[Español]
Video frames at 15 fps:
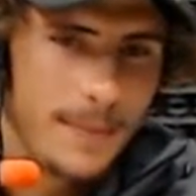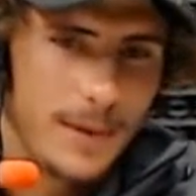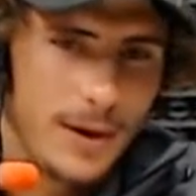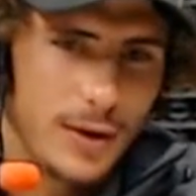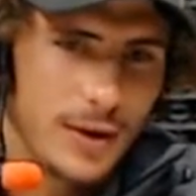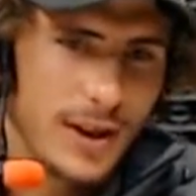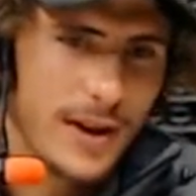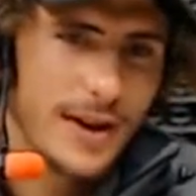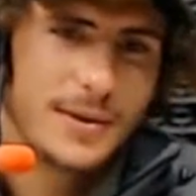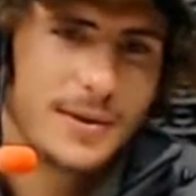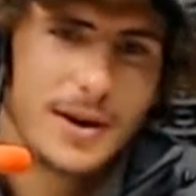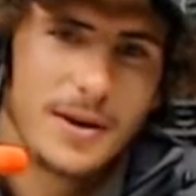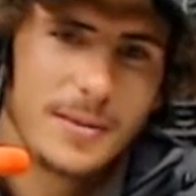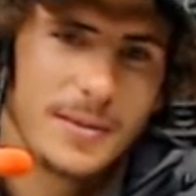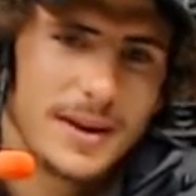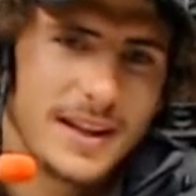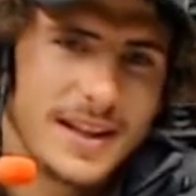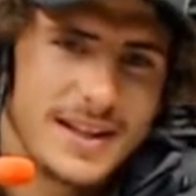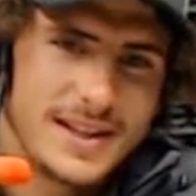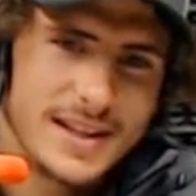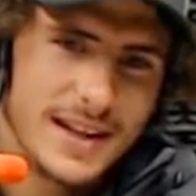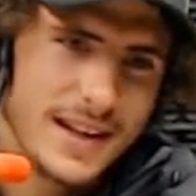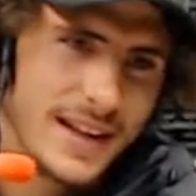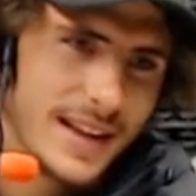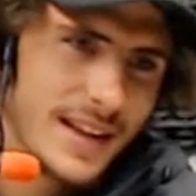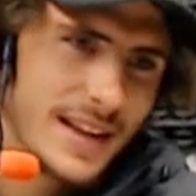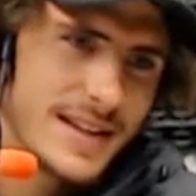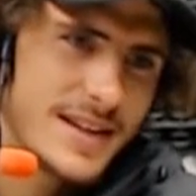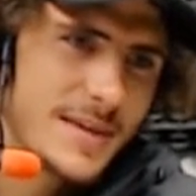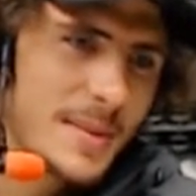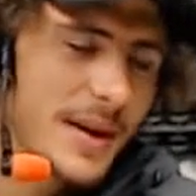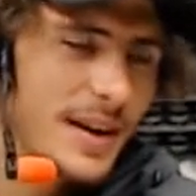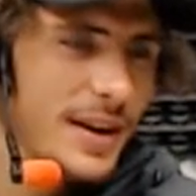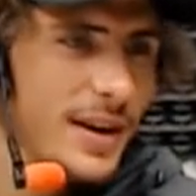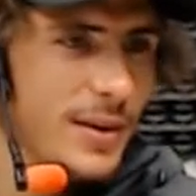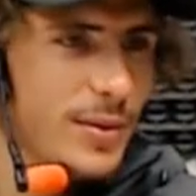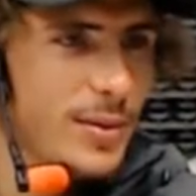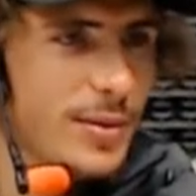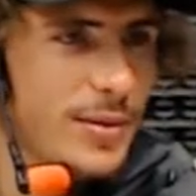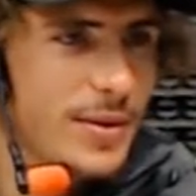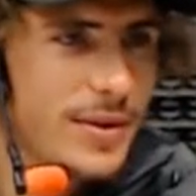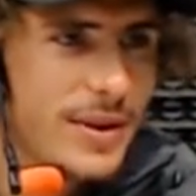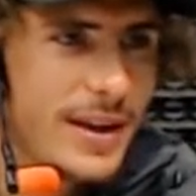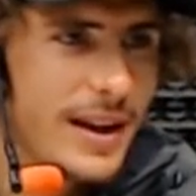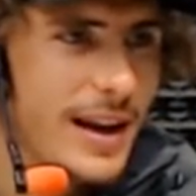pero estaba en una competencia de esa magnitud